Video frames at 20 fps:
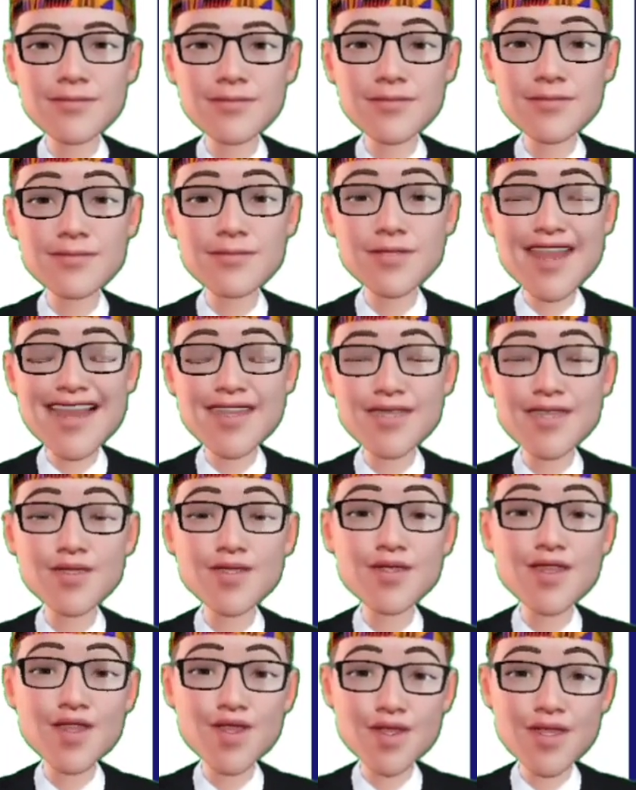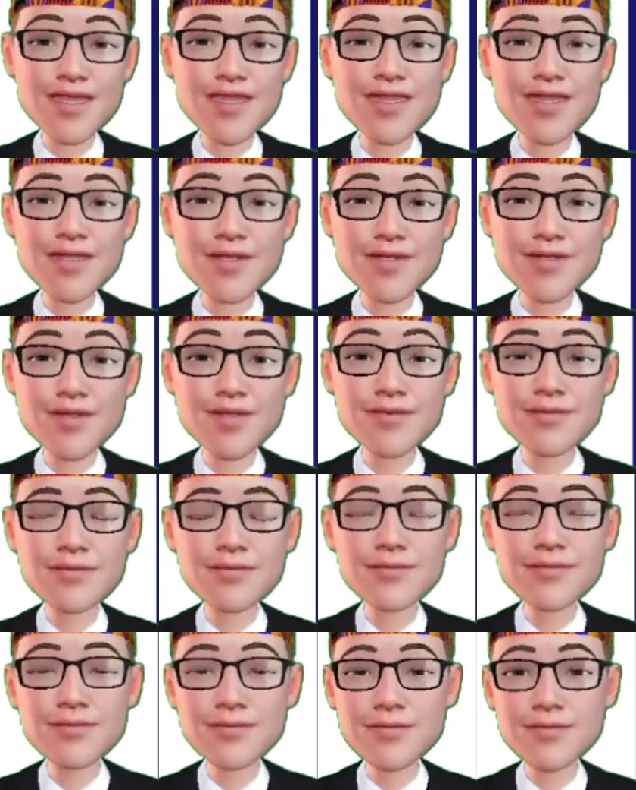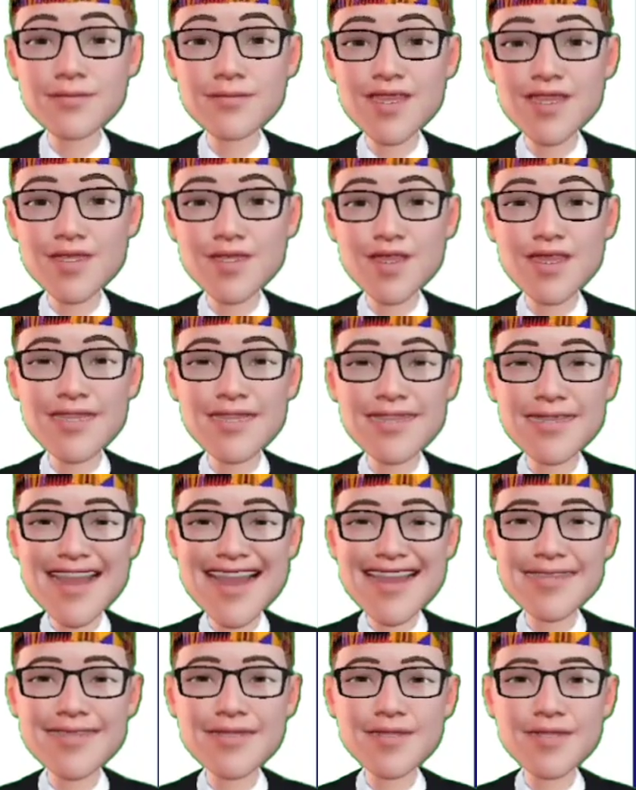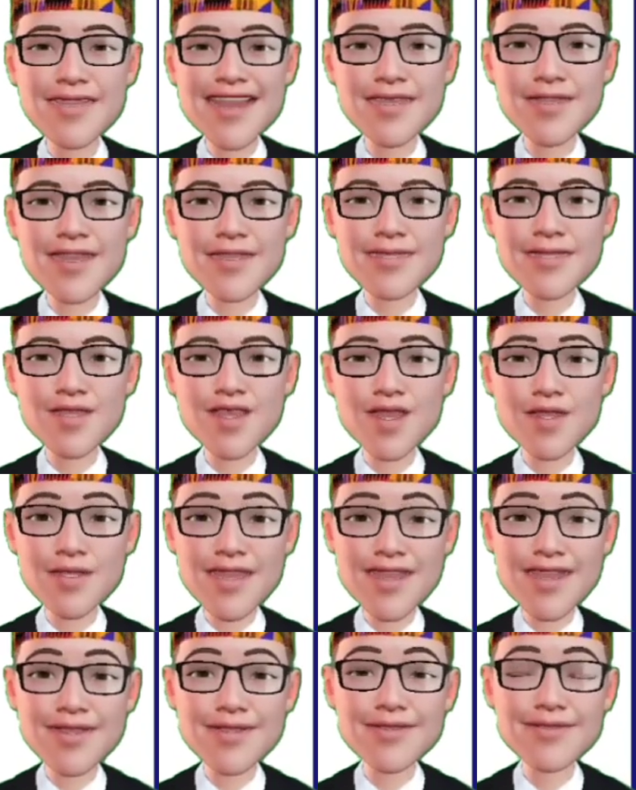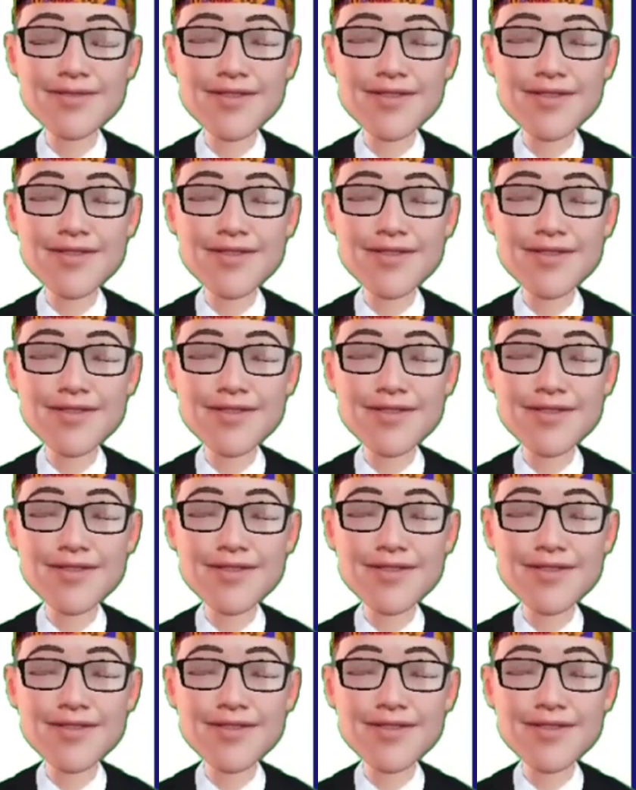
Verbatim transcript: Yang kesepuluh, memberikan ucapan selamat,